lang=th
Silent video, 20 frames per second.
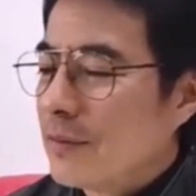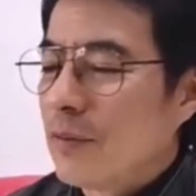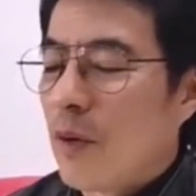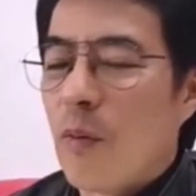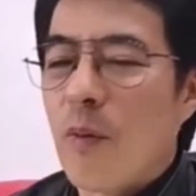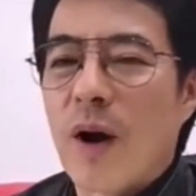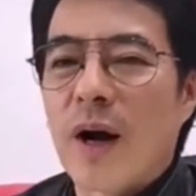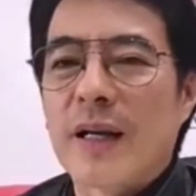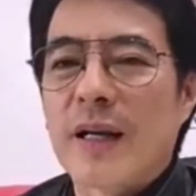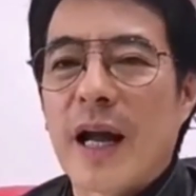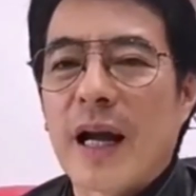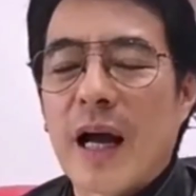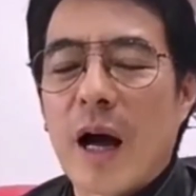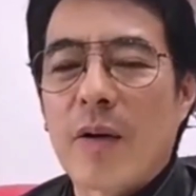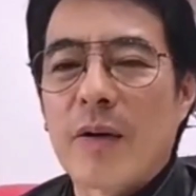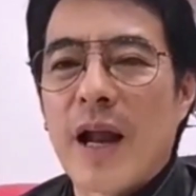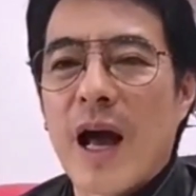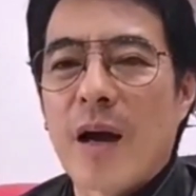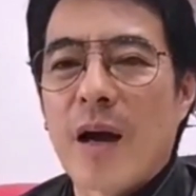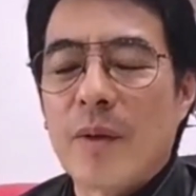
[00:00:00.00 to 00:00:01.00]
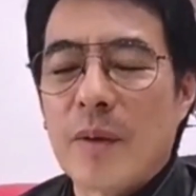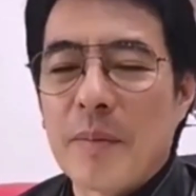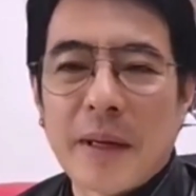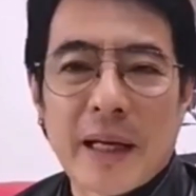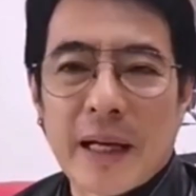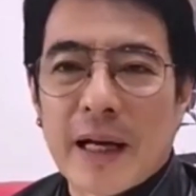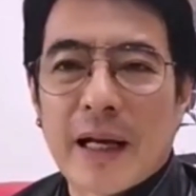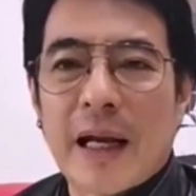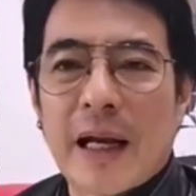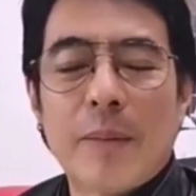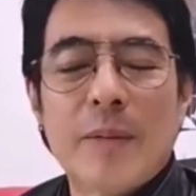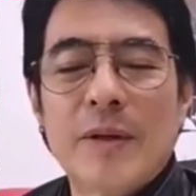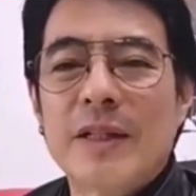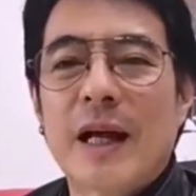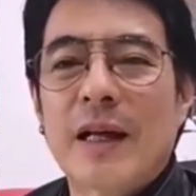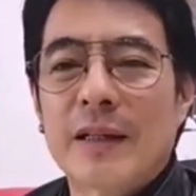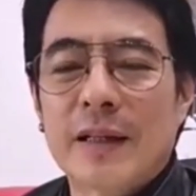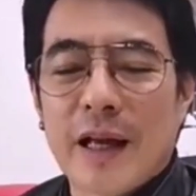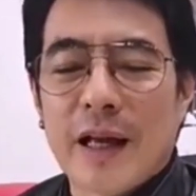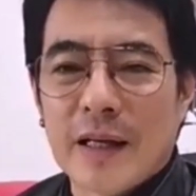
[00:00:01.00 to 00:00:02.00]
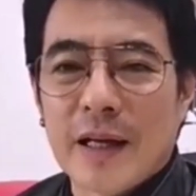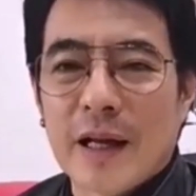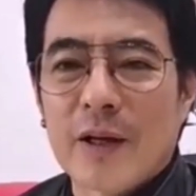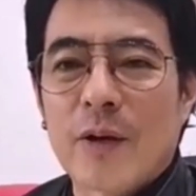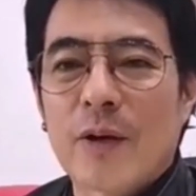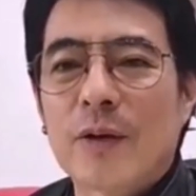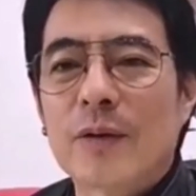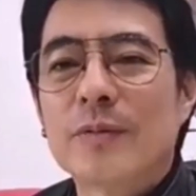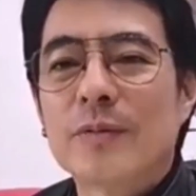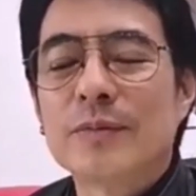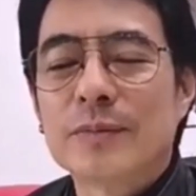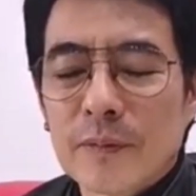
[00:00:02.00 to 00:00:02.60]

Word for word: ผมว่าคณะก้าวหน้าไม่มีกล้ารับอาจารย์เต้แน่นอน